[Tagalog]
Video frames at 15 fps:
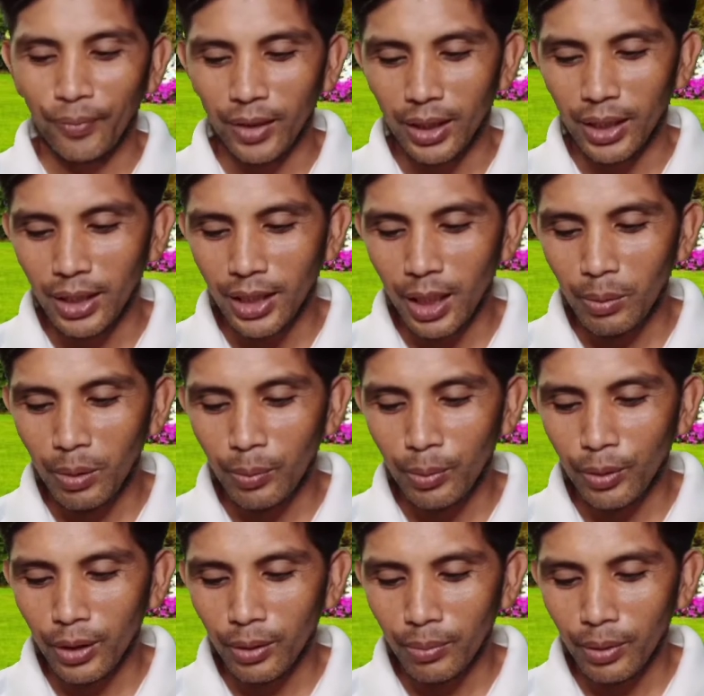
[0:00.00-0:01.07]
Sinasabi po
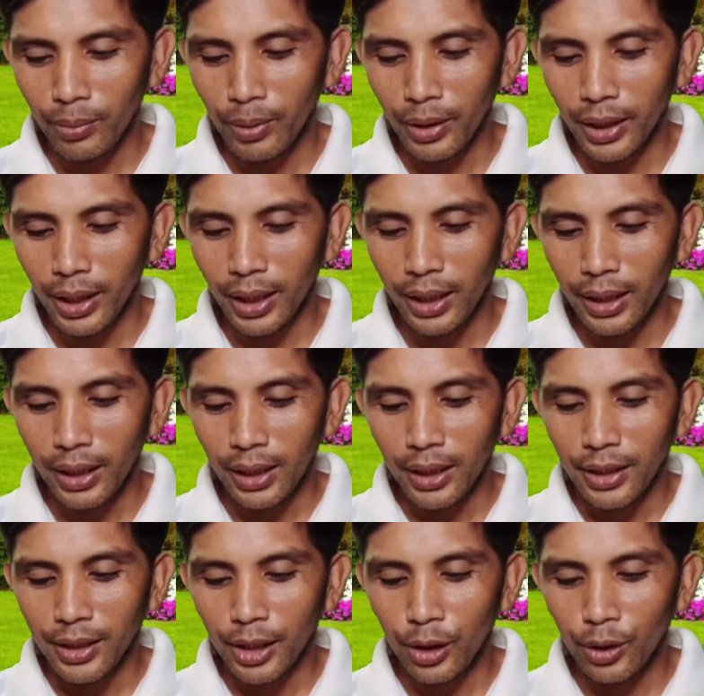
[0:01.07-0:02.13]
ng Biblia,
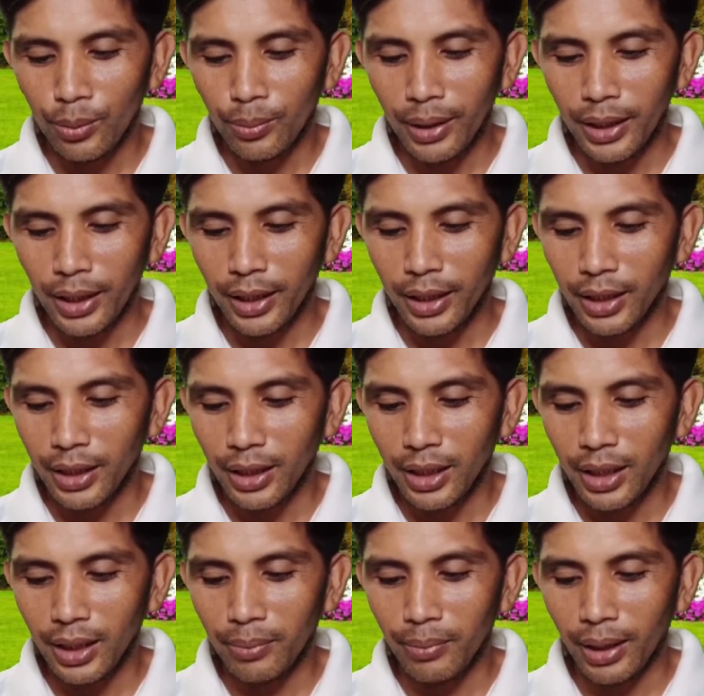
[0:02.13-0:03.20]
sino man na
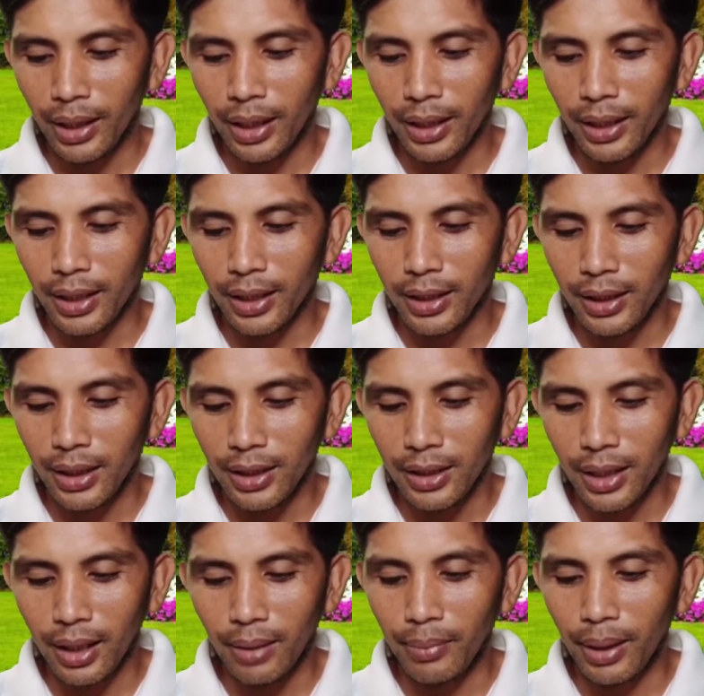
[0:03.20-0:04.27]
hindi makakarating
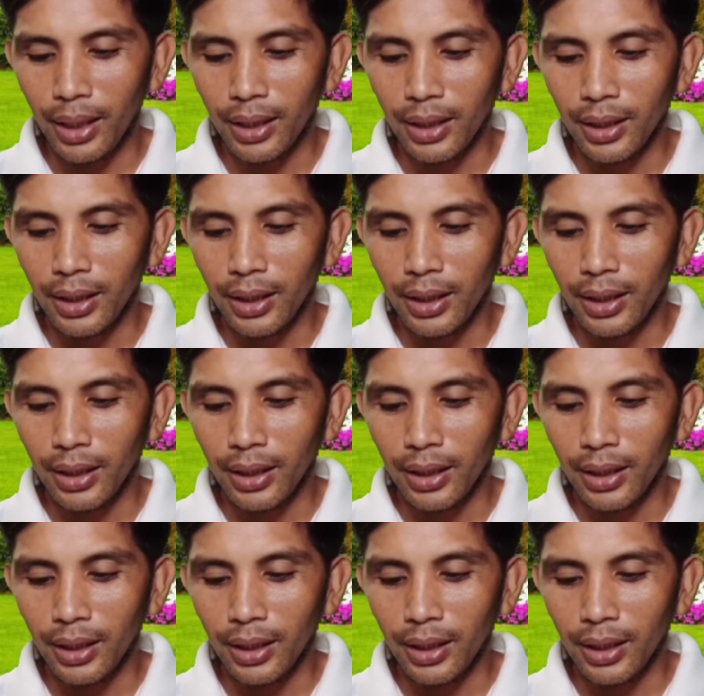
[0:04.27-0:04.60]
sa Ama